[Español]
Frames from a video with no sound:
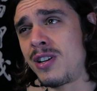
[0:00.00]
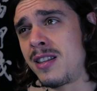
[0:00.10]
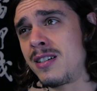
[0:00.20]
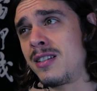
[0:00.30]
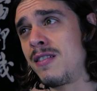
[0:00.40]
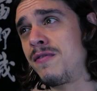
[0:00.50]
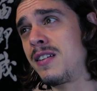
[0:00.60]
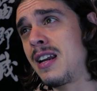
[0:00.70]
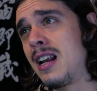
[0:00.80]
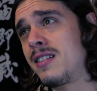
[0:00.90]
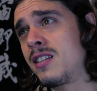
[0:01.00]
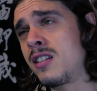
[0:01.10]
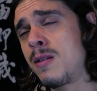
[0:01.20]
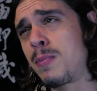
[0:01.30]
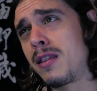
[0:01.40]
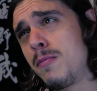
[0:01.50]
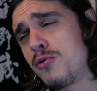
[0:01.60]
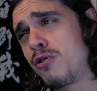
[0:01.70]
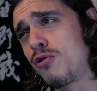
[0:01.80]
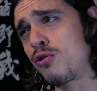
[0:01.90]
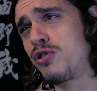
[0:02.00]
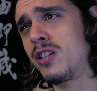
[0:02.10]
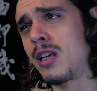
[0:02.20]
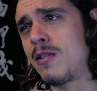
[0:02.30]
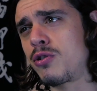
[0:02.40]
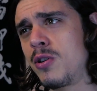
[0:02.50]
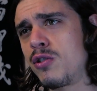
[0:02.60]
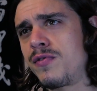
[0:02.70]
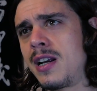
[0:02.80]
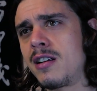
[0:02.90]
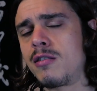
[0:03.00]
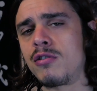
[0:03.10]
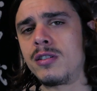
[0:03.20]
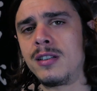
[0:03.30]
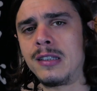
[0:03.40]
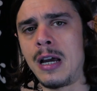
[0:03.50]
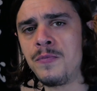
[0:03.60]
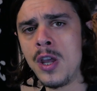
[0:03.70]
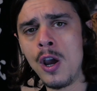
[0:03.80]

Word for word: o sea, desde finales, desde principios de los 80, más o menos finales de los 70.